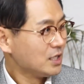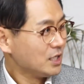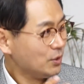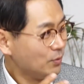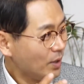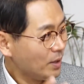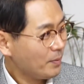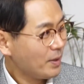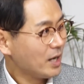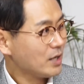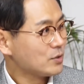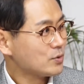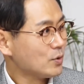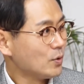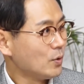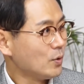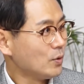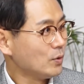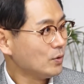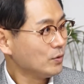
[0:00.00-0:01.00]
1회
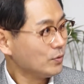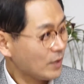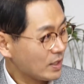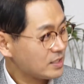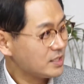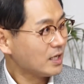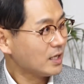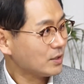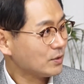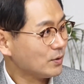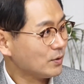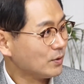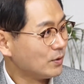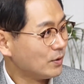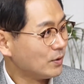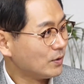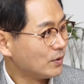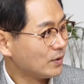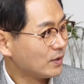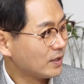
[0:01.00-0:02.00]
방송은 괜찮았던
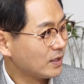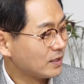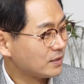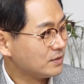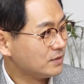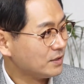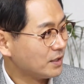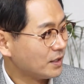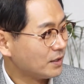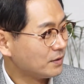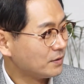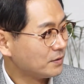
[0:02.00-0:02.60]
것 같은데요.